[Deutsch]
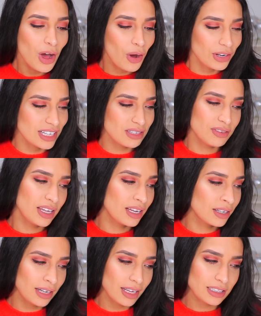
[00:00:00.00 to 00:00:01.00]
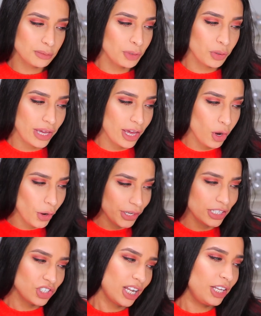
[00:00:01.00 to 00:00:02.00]
deswegen dachte ich mir, okay, heute
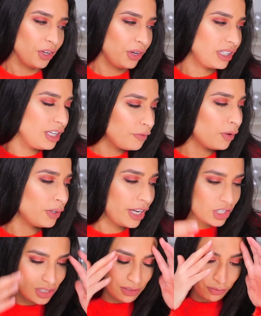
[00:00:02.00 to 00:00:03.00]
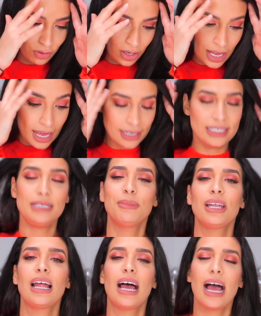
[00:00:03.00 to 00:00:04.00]
stelle ich euch die Foundations vor, die man